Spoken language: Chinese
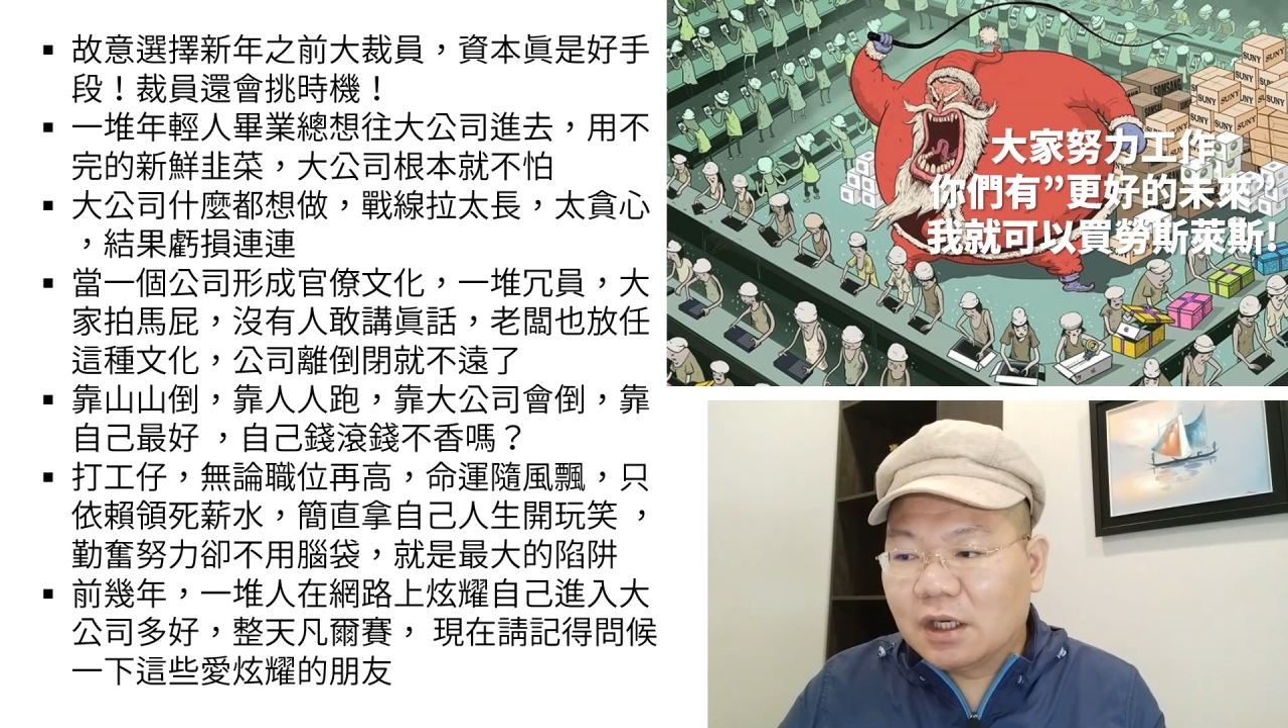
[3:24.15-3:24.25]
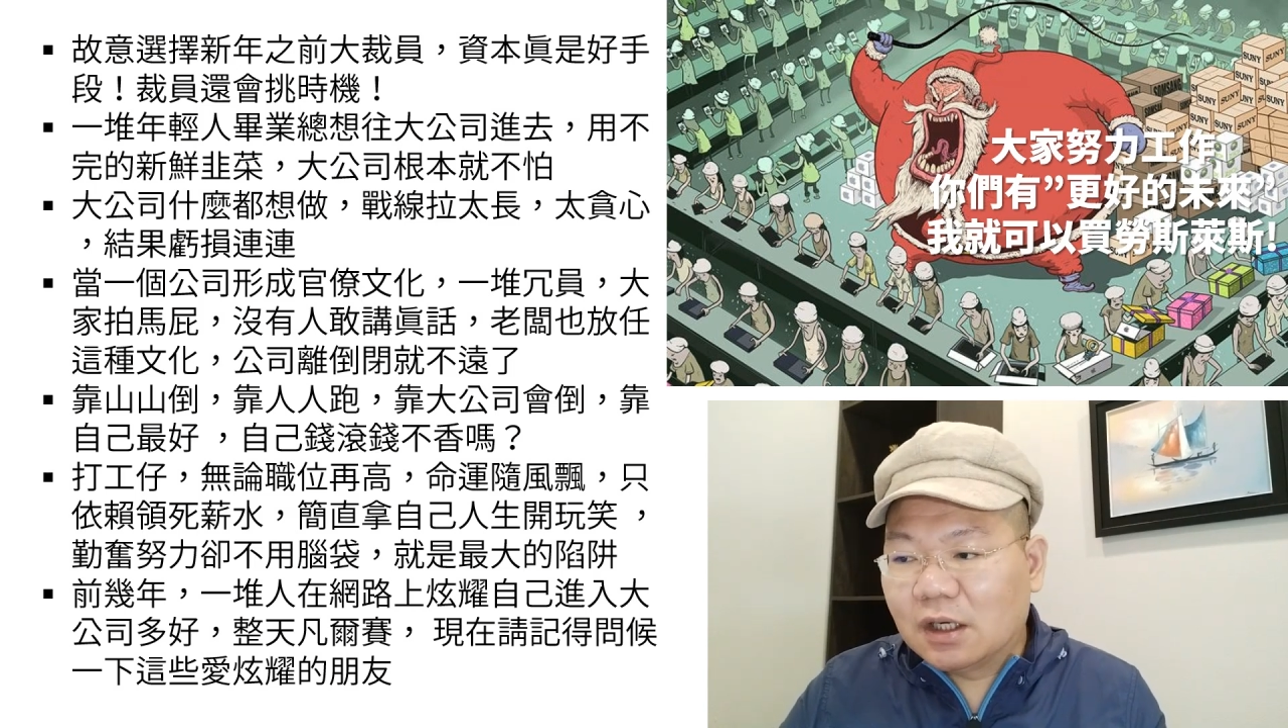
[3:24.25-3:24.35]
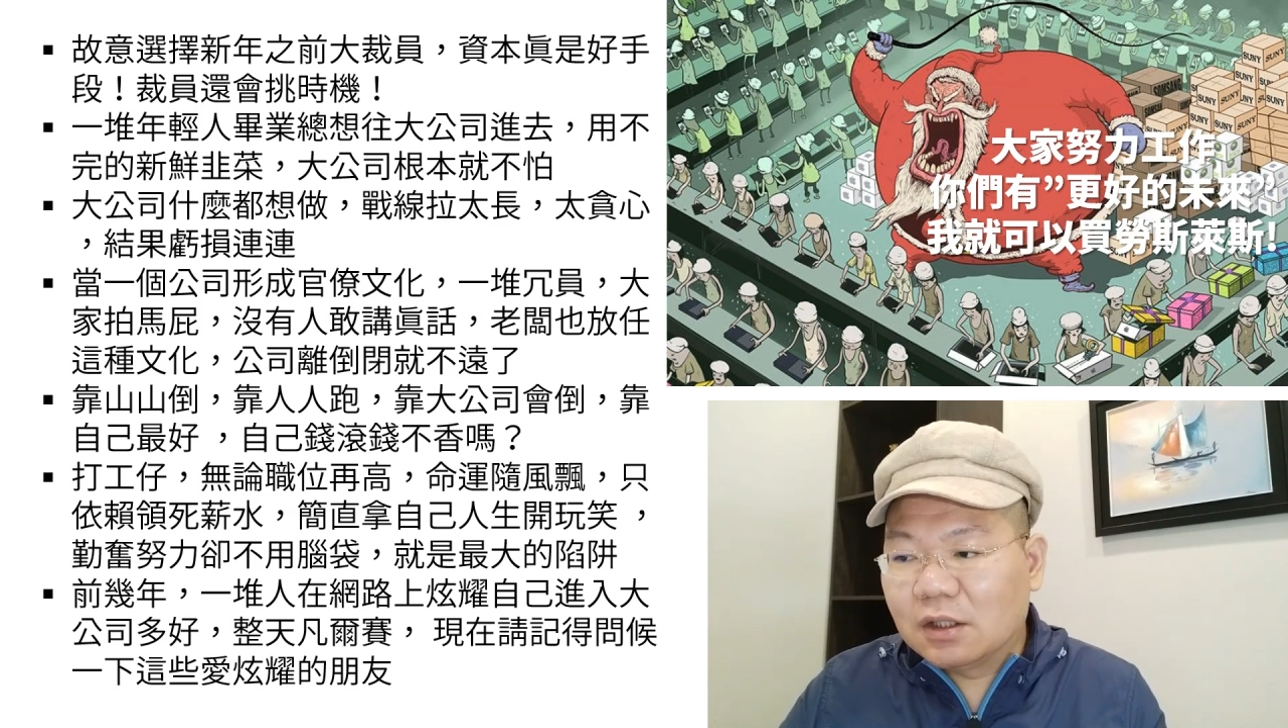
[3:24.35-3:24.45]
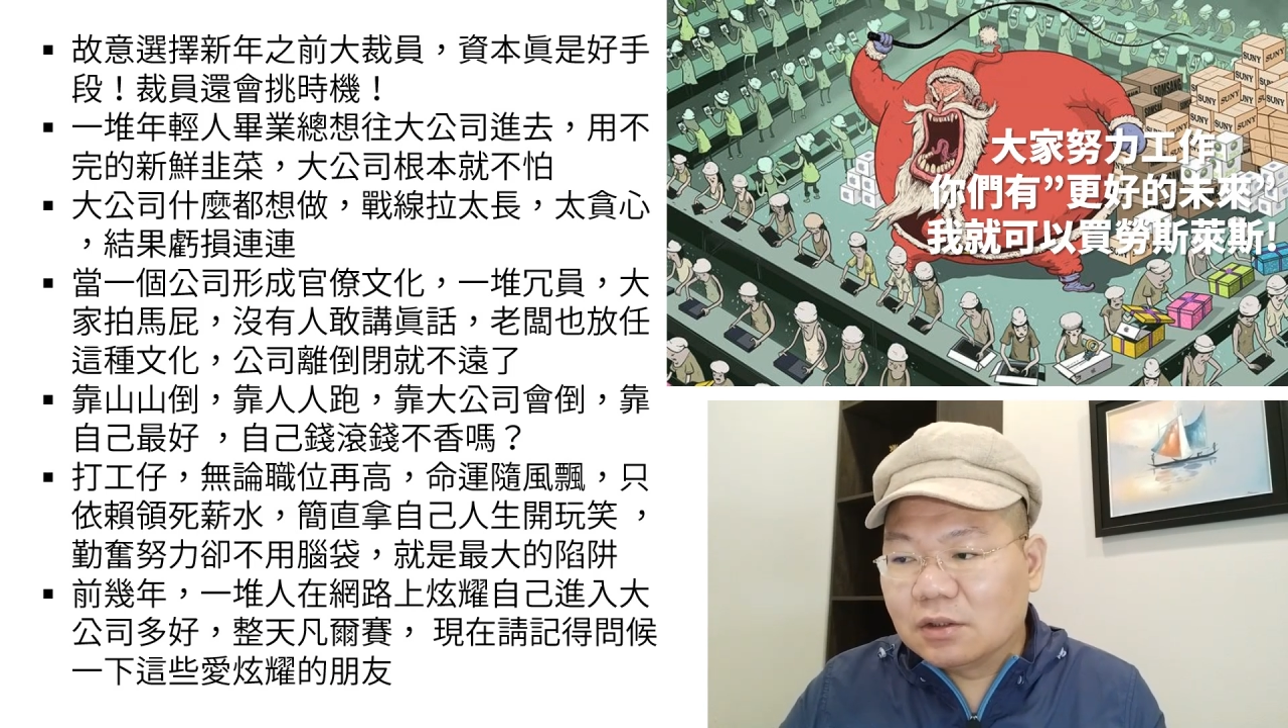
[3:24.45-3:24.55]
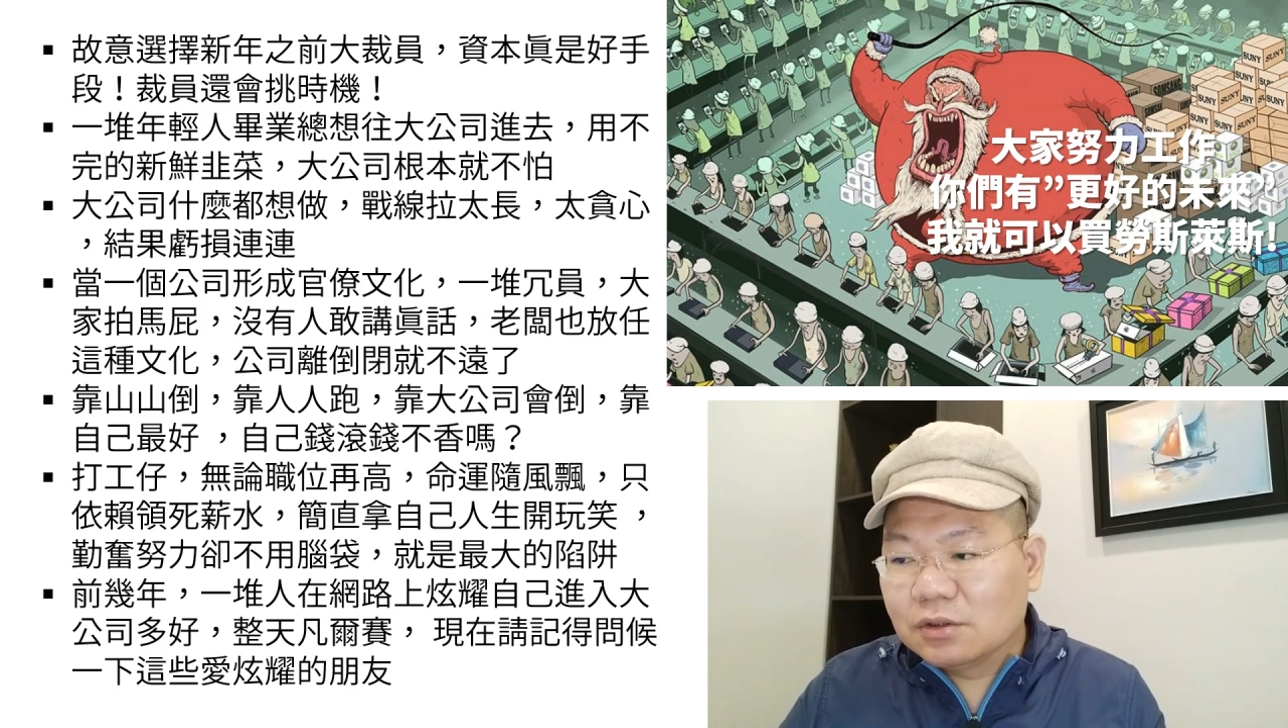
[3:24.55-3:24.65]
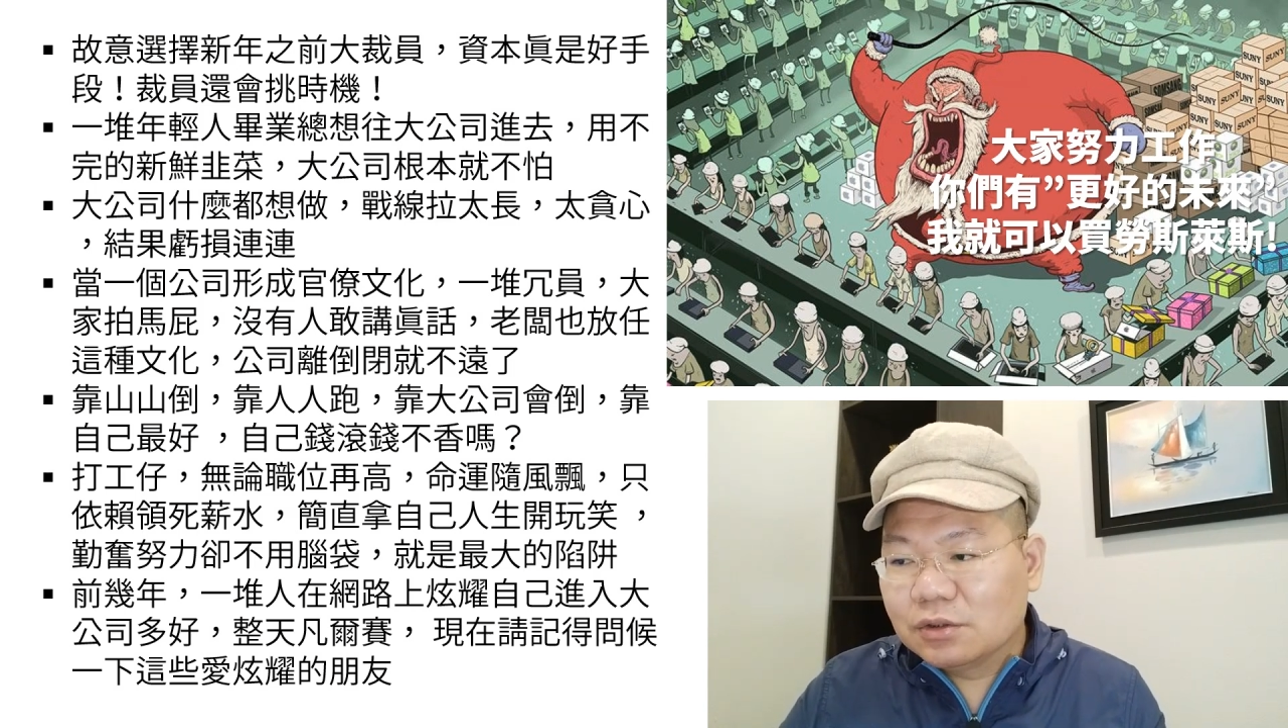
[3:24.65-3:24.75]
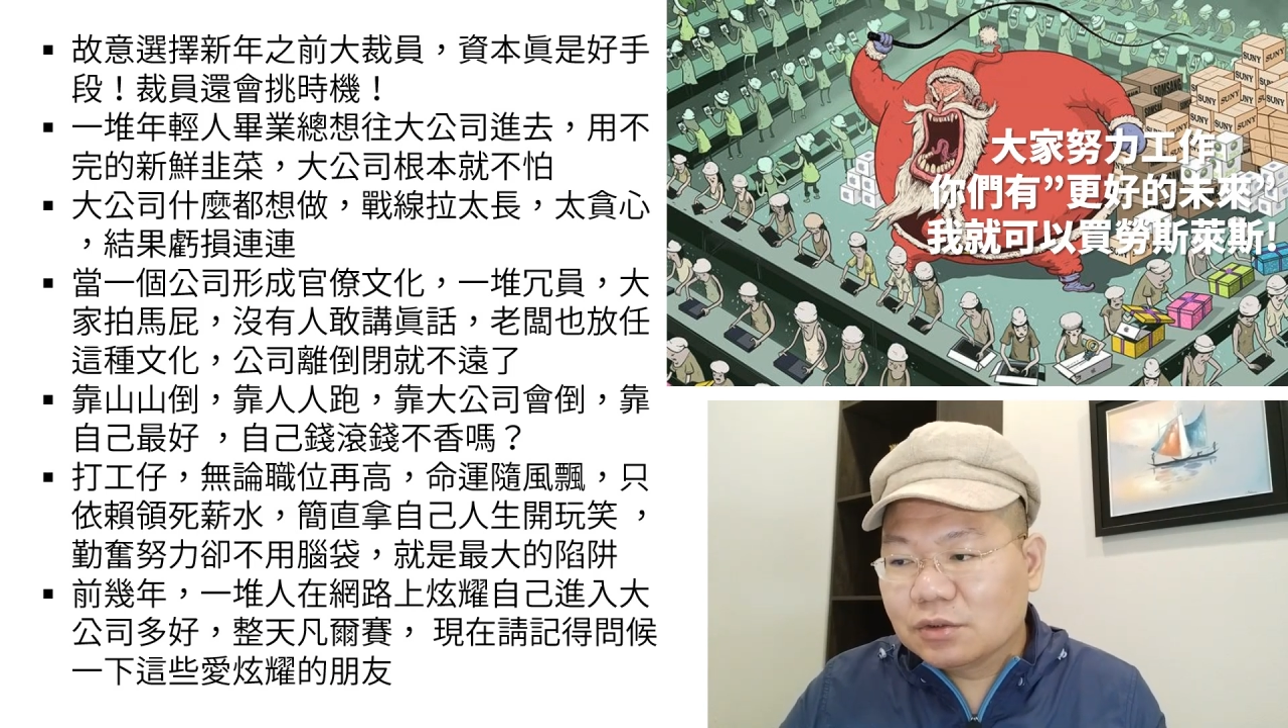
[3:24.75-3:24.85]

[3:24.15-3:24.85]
个哦，